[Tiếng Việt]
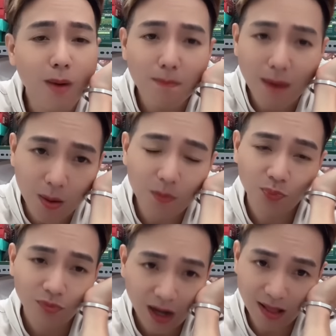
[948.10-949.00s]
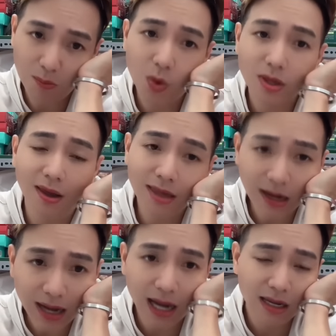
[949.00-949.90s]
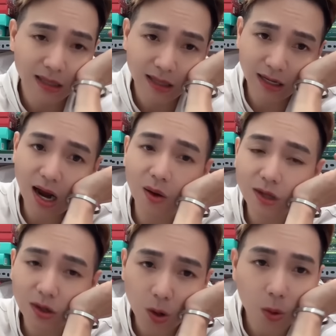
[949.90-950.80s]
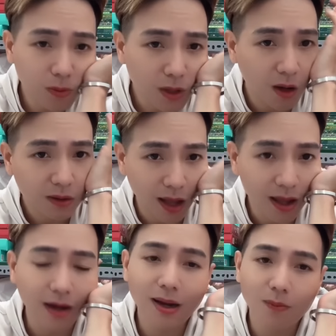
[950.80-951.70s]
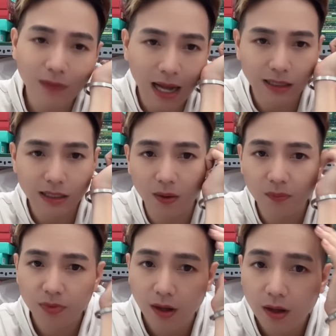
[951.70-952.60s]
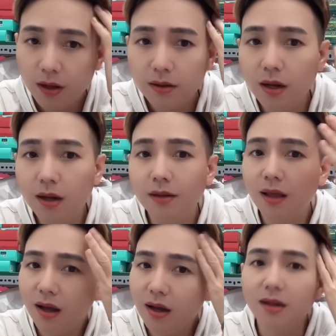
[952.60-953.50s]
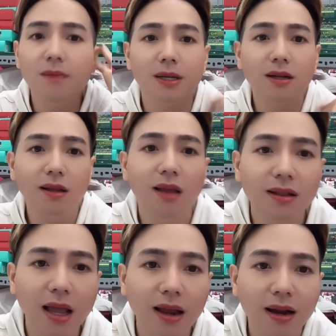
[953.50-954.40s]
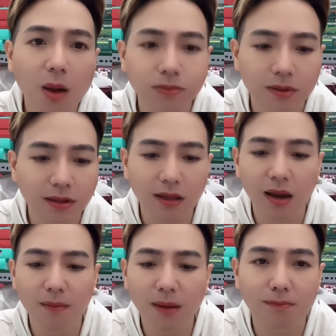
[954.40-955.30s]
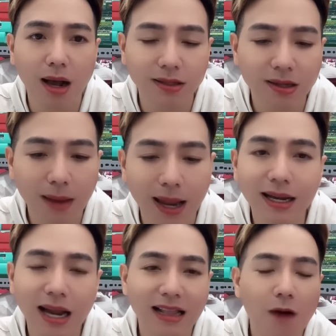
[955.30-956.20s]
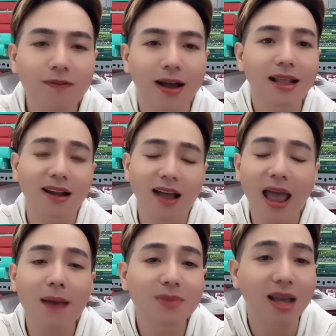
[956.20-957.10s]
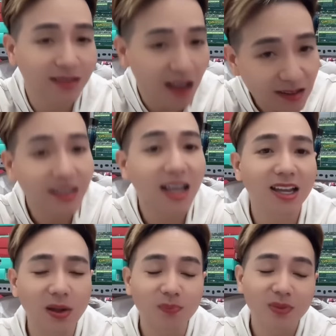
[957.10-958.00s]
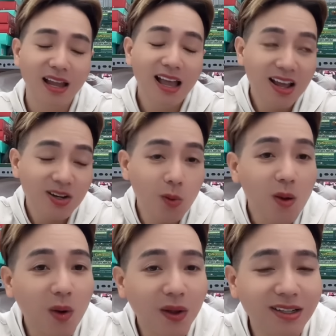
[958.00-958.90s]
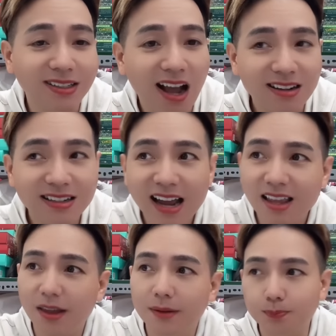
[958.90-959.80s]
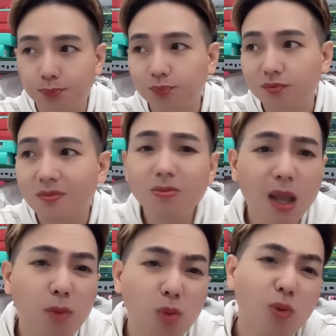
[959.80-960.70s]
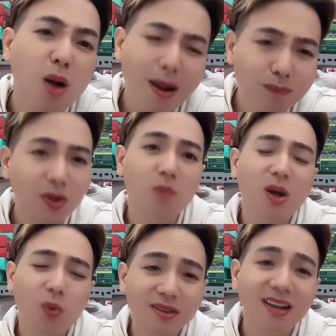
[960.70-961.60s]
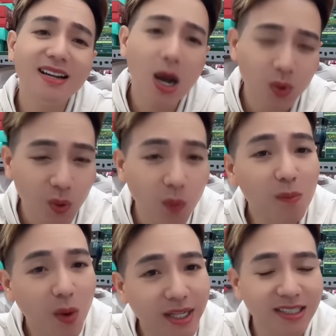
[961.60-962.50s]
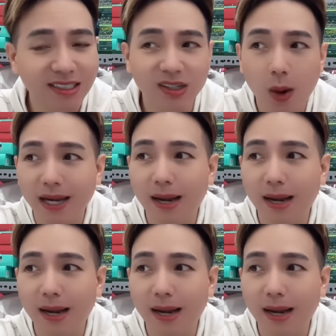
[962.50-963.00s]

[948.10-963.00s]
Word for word: một bó bông hay là mua dĩa trái cây người ngồi người ta cúng đâu thể hiện lòng thành đâu đi tới gì đó mình đi tới tay không người ta thấy mệt cho mày cái này là không phải là ham vật chất gì đúng không mọi người thật ra thì một bó bông nó cũng đâu có tới đâu đâu đúng không mọi người